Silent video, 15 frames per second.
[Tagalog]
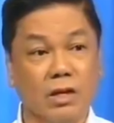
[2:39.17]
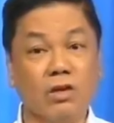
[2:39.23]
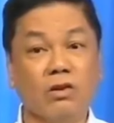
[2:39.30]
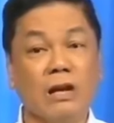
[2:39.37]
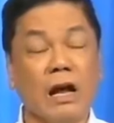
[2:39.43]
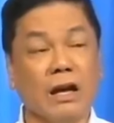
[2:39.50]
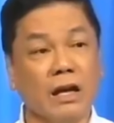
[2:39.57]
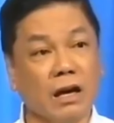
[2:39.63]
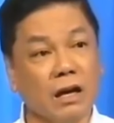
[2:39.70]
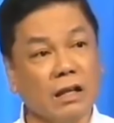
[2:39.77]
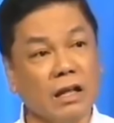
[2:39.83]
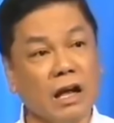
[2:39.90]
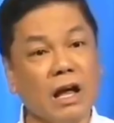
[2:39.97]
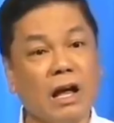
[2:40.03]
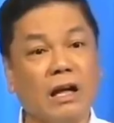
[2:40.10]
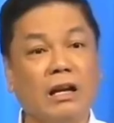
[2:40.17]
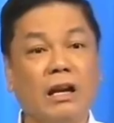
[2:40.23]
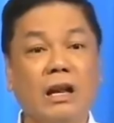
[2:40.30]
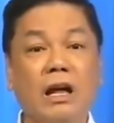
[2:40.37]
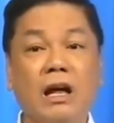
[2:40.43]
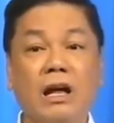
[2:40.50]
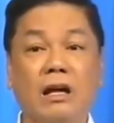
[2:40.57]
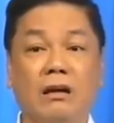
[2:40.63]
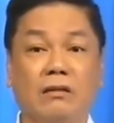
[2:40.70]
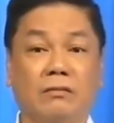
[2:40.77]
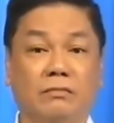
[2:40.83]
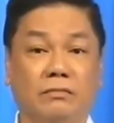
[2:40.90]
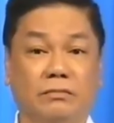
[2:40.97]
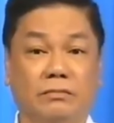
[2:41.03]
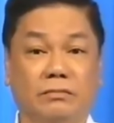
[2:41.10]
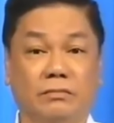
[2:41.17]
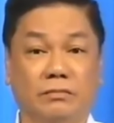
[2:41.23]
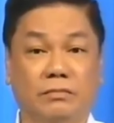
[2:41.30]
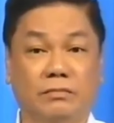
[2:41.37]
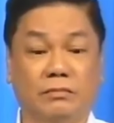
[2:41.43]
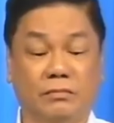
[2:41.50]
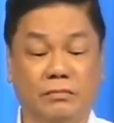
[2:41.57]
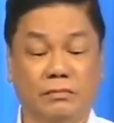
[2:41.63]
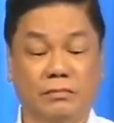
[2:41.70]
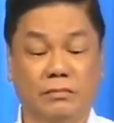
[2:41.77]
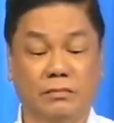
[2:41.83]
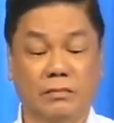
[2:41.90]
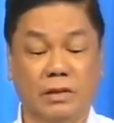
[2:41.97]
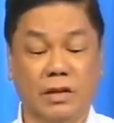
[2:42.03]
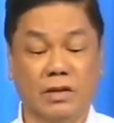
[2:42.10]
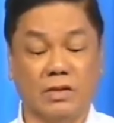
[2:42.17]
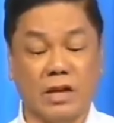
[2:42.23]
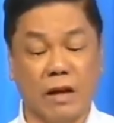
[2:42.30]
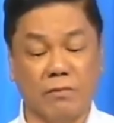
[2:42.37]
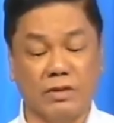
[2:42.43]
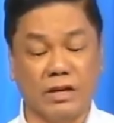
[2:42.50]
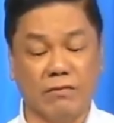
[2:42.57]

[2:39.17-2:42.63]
Yung lagi kang nag-aalala. Psalm